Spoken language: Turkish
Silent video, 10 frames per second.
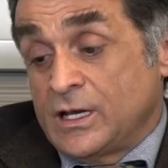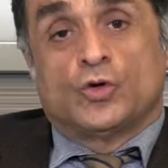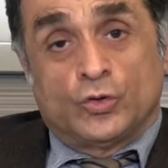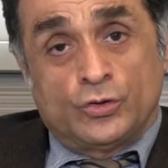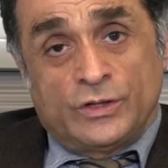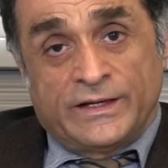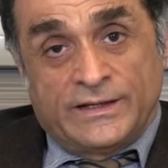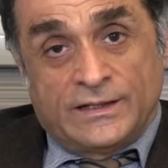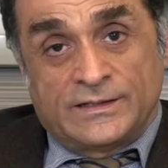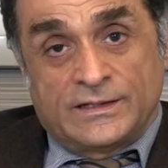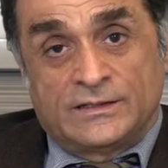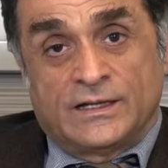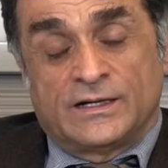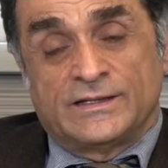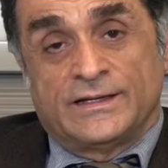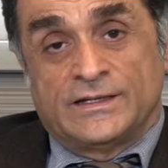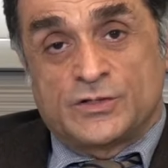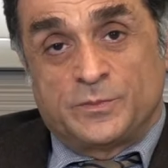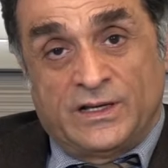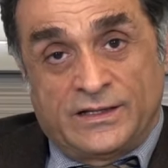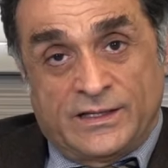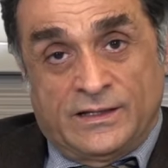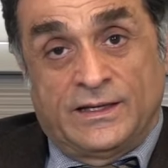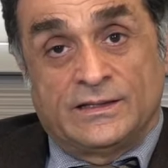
Konuyla ilgili daha geniş bilgi